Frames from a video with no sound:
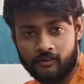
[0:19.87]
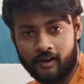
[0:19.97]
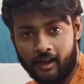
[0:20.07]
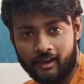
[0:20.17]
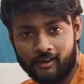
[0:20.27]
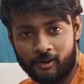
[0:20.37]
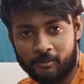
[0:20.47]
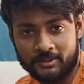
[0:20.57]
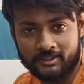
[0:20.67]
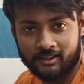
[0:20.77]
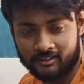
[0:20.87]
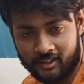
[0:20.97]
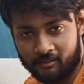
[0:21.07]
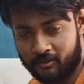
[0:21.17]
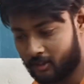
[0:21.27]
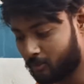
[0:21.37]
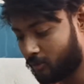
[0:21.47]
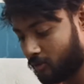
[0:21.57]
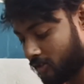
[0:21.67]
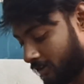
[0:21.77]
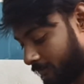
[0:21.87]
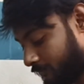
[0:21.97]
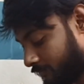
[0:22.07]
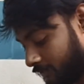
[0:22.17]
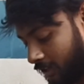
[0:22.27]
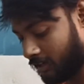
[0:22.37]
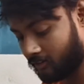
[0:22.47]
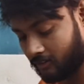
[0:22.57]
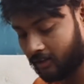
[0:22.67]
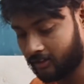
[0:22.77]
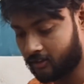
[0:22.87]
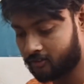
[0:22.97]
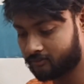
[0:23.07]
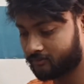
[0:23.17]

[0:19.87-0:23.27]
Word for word: హాయ్ హలో నమస్తే నేను మీ దీపు గురిజా ఎలా ఉన్నారు అందరూ